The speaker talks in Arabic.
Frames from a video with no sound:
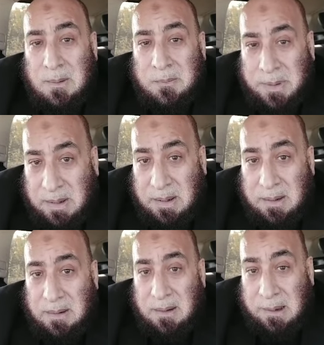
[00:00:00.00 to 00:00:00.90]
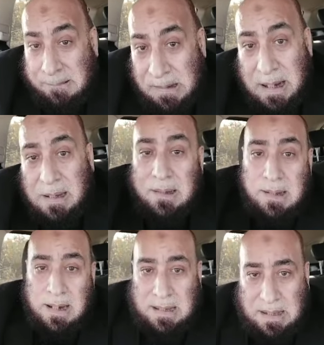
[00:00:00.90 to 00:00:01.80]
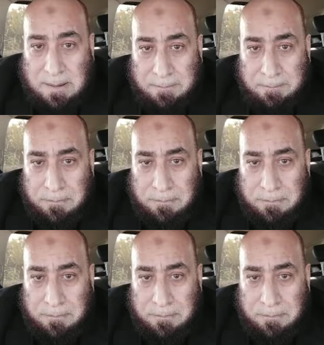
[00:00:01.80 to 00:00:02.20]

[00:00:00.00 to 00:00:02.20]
في إذلال الناس